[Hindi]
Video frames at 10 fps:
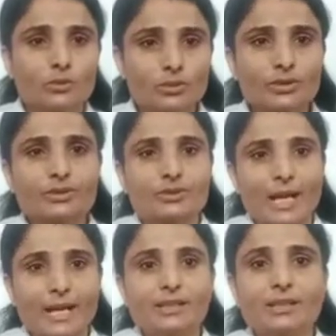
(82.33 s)
उस
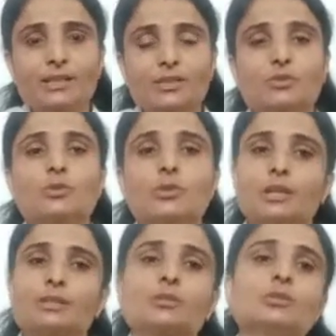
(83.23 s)
टाइटनेस को
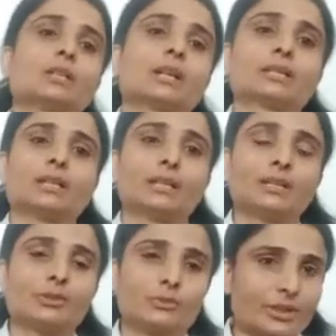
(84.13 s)
कंट्रोल करने के
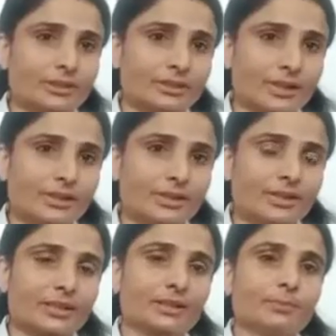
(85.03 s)
लिए कुछ एक्सरसाइजेस
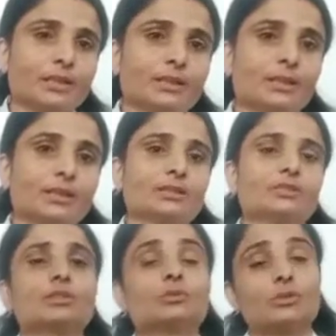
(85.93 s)
करनी पड़ती हैं
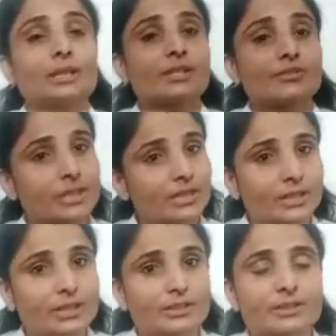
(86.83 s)
जिनको के
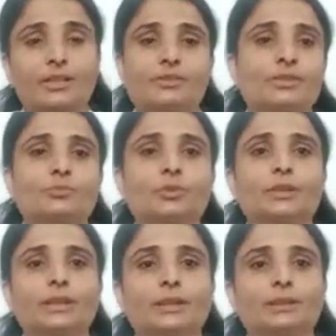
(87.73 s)
स्ट्रेचिंग एक्सरसाइजेस
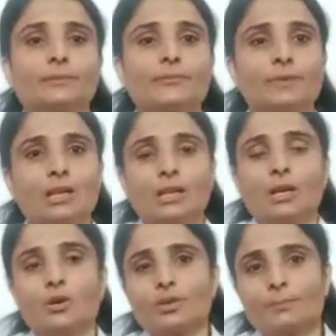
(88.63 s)
बोलते हैं
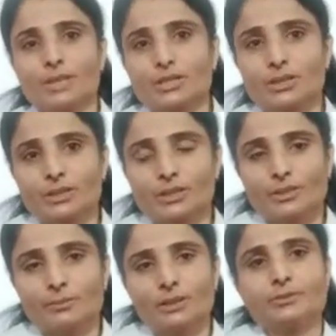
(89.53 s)
और पेशेंट
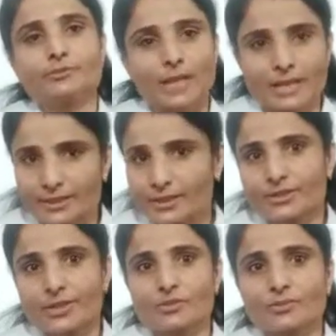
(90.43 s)
जब फ्लैसिड
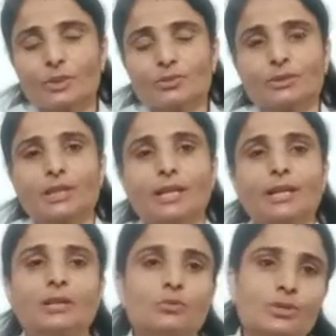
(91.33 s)
स्टेज में होता
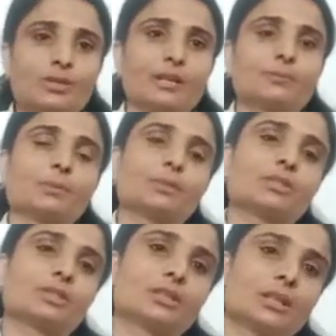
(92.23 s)
है उस टाइम पे
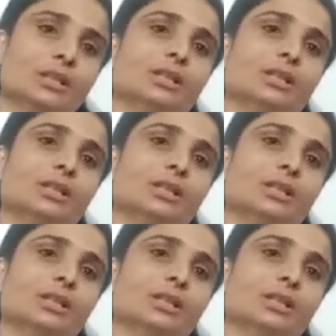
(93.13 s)
पेशेंट की